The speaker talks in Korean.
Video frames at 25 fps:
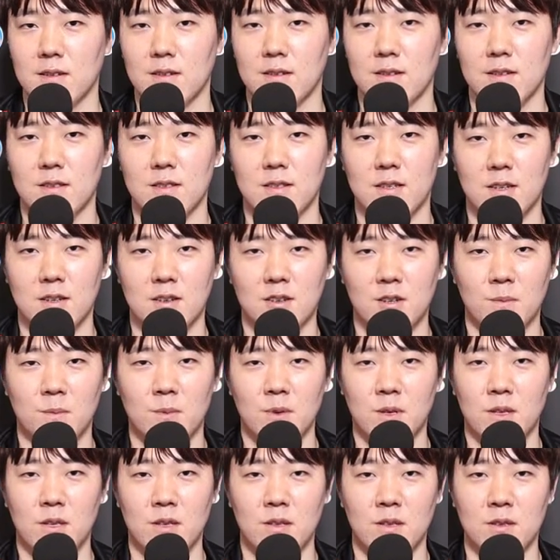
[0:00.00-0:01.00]
그 이제
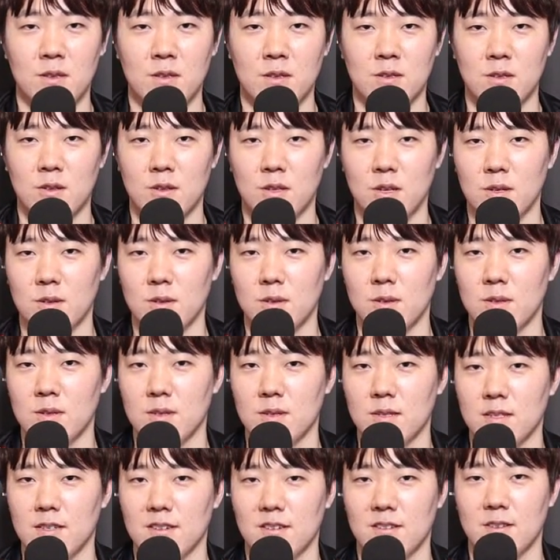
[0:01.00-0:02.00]
그리핀전에서
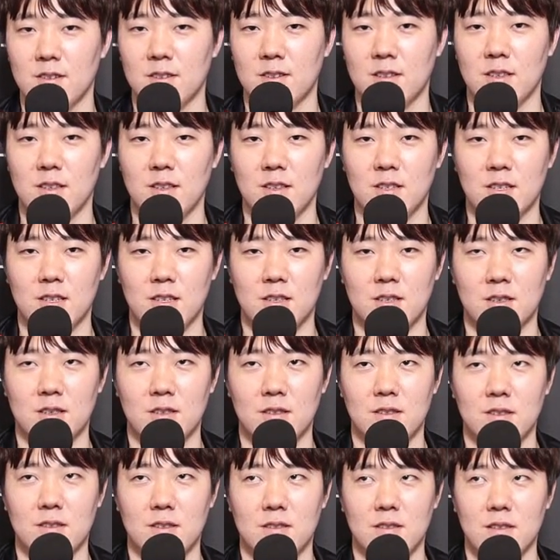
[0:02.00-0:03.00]
거의 이제
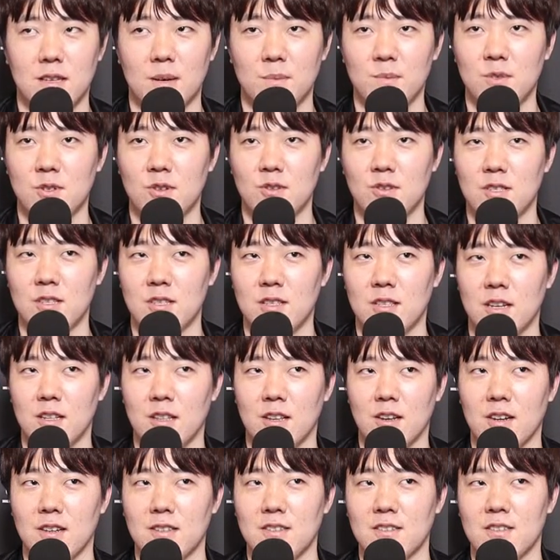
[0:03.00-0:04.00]
3년이 다
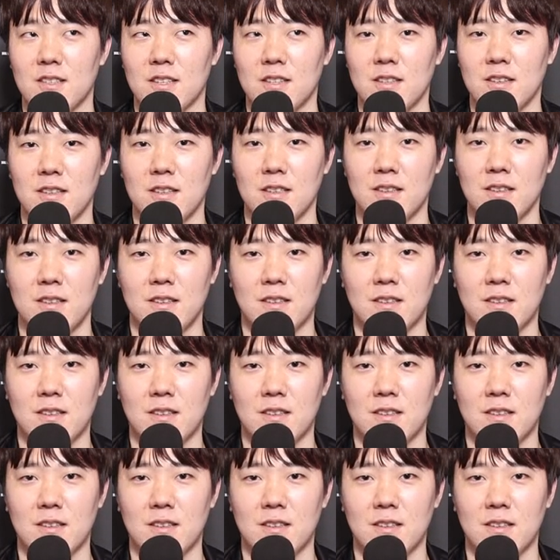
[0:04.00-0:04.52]
돼가는데